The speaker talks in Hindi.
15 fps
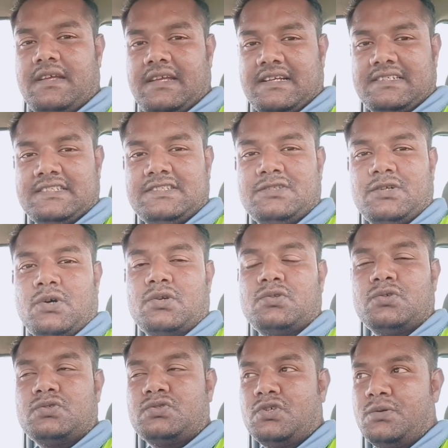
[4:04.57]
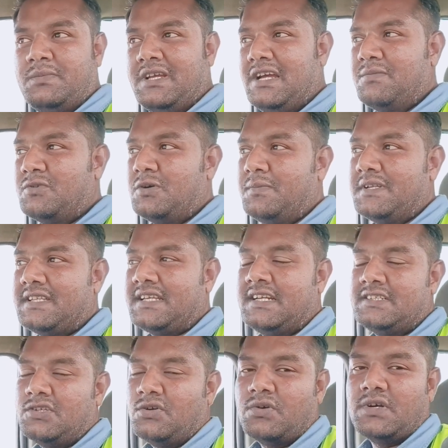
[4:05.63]
एक चीज़ और दोस्तों मैं आपको
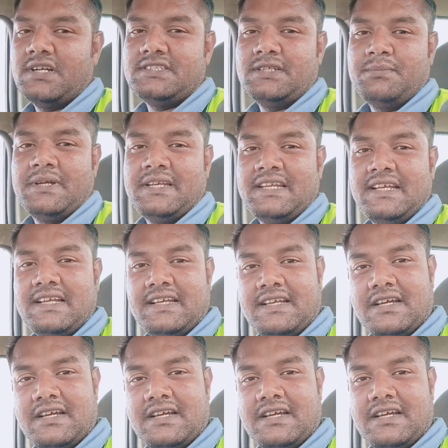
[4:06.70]
बताना चाहूँगा जब मैंने